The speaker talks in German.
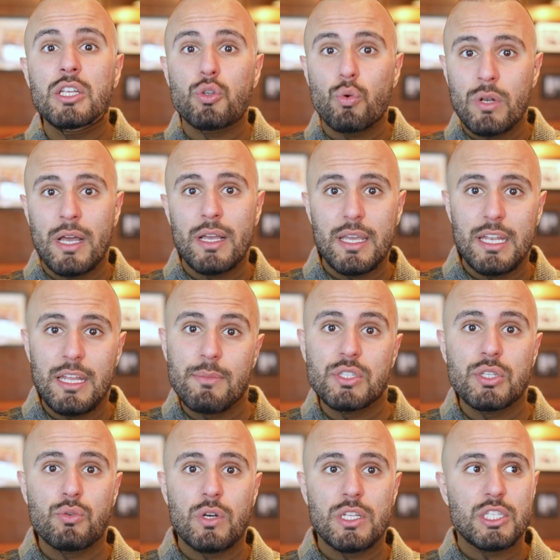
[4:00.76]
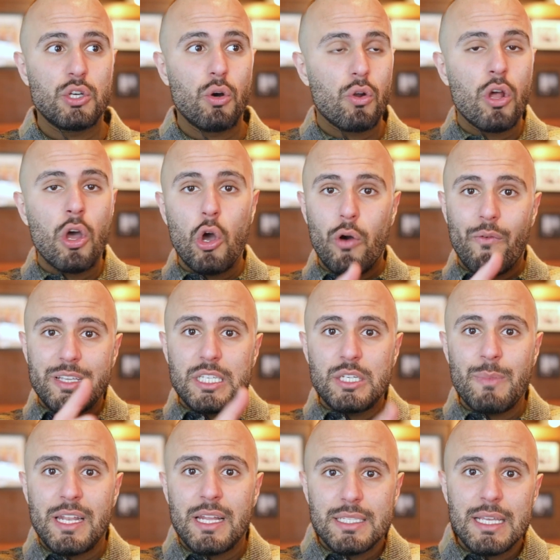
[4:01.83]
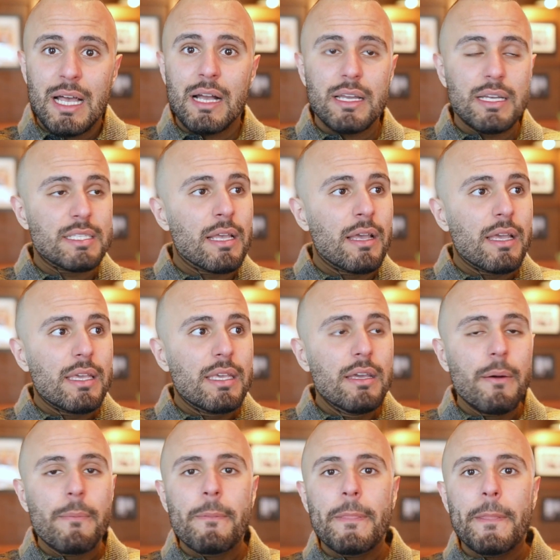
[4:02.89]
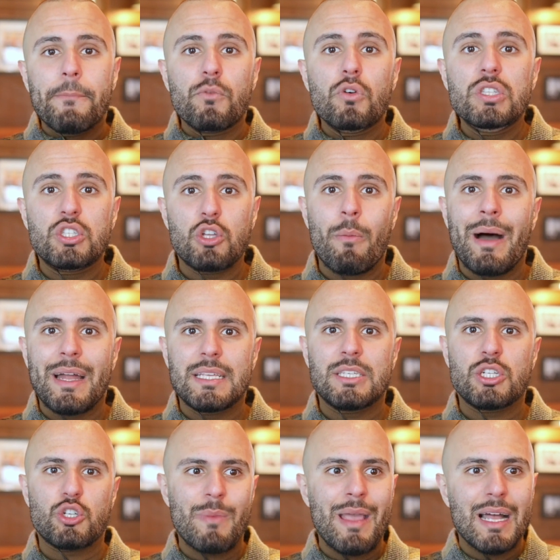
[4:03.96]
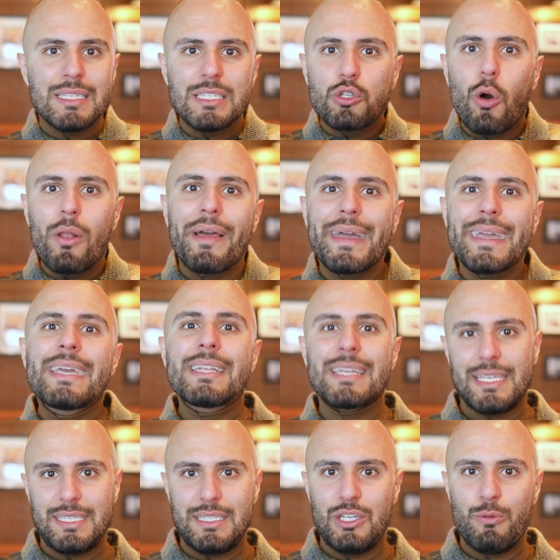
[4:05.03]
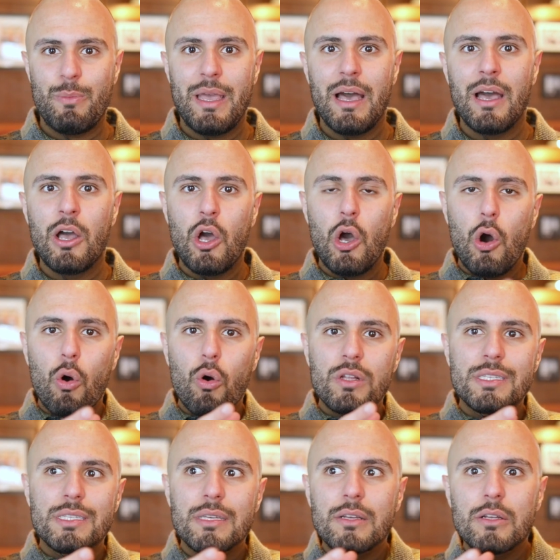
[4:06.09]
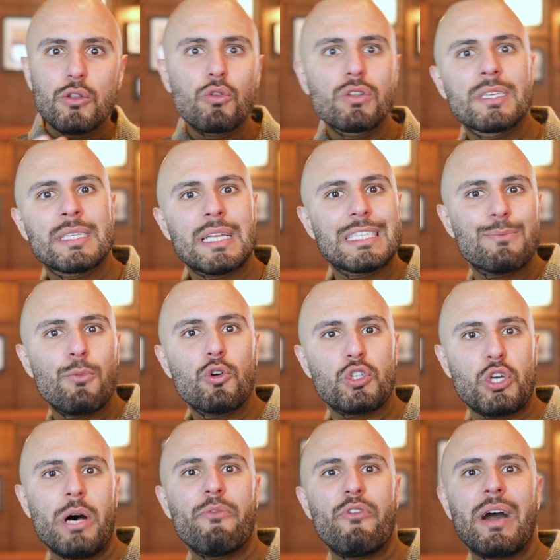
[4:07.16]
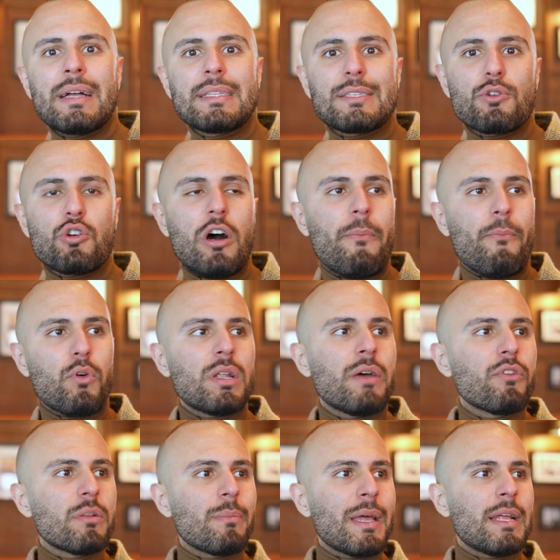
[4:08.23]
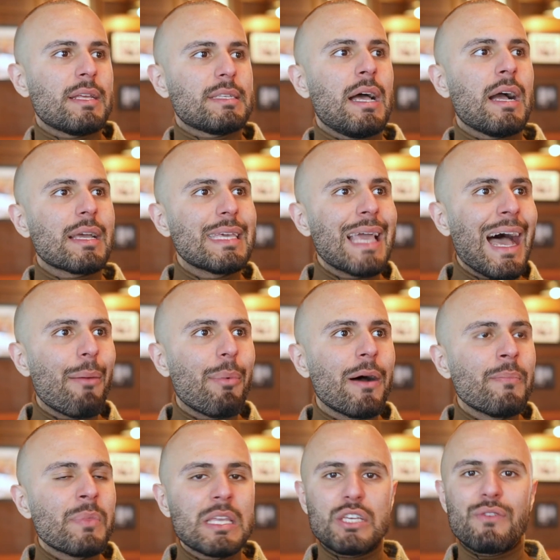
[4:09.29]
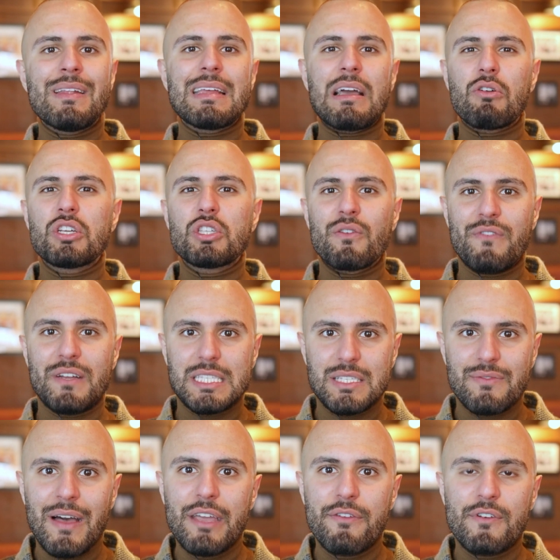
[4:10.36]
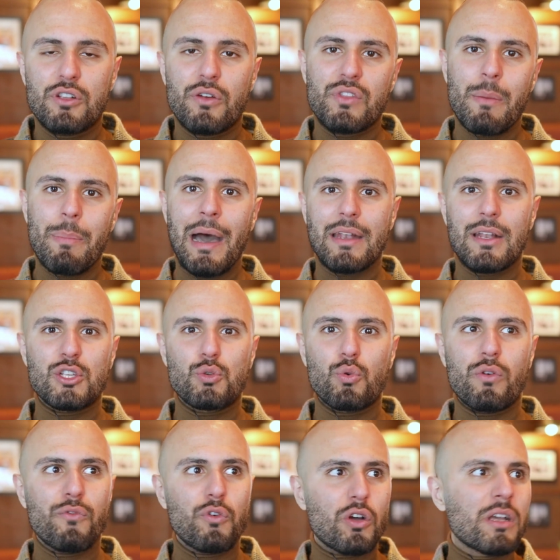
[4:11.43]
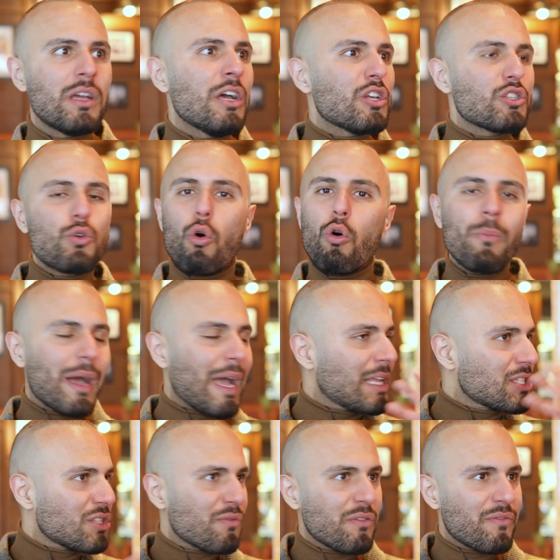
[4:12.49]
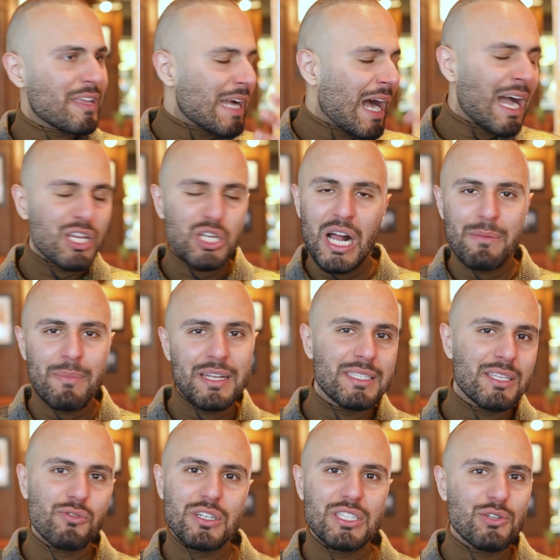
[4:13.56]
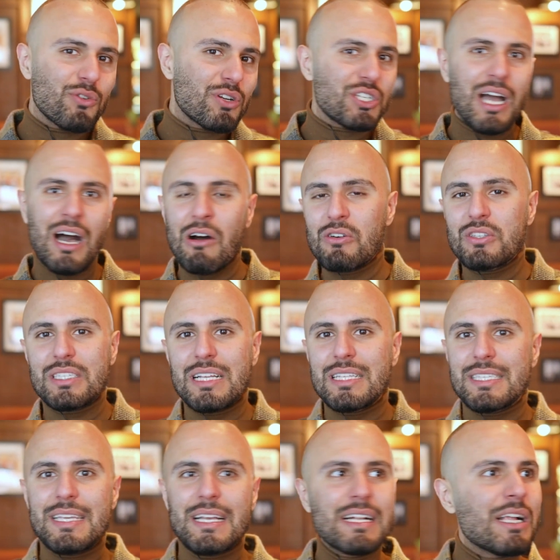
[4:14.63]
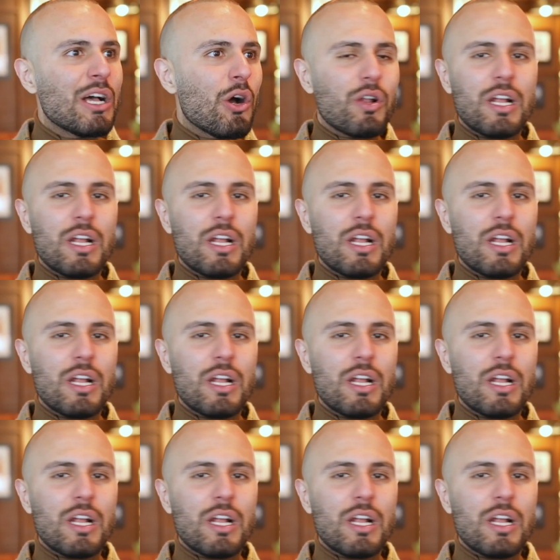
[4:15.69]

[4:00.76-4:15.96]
alles unangenehme Situationen. Und was ich Männern sage ist, hier, nutzt doch mal diesen Schmerz, toleriere das nicht mehr und nutzt das als Motor, um voranzukommen. Und dann würden Männer sagen, ja, aber ich will ja auch nicht so verzweifelt auf der Partnersuche wirken. So rumrennen, so von wegen, ah, ich halte meine Situation nicht aus als Single,